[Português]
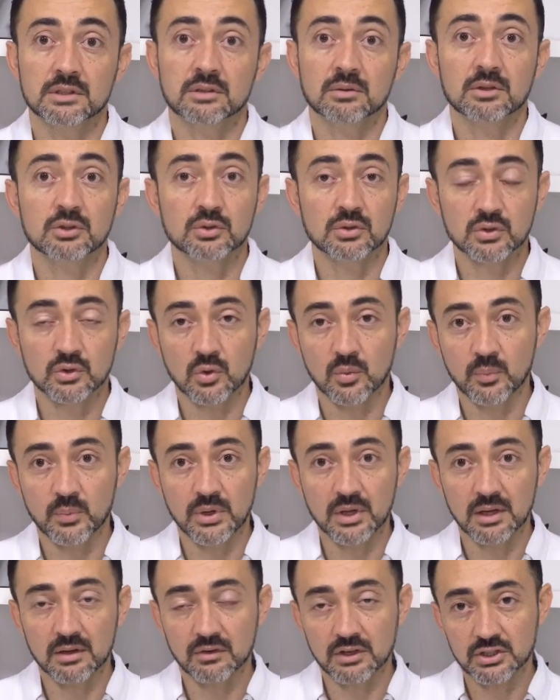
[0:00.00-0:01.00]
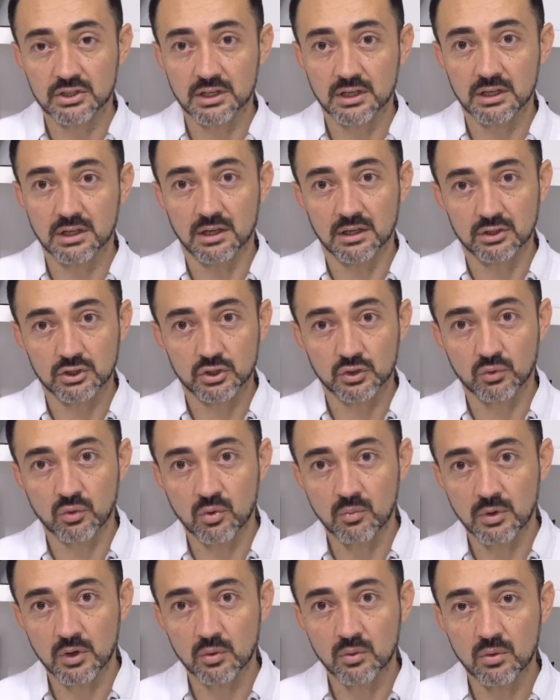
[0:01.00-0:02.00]
Então a endoscopia ela vai chegar de
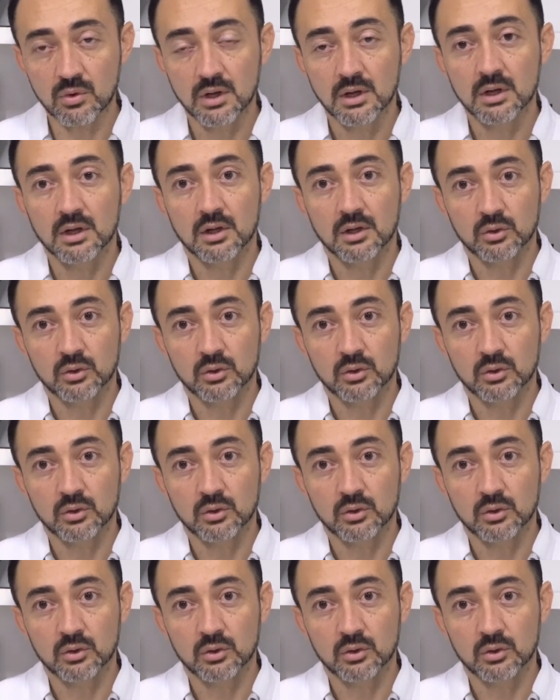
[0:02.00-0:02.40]
estômago,